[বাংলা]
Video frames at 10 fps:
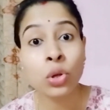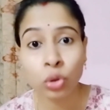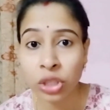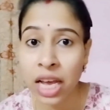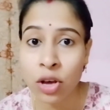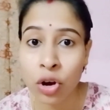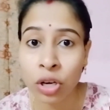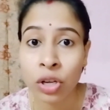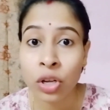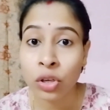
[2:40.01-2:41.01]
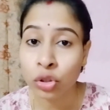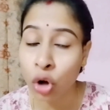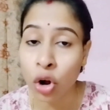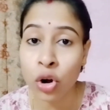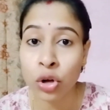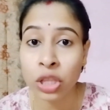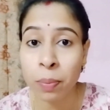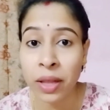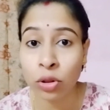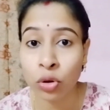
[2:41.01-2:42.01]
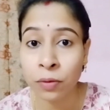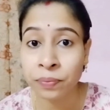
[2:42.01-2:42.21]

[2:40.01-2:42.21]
তো যাই হোক সরল হতে পারতো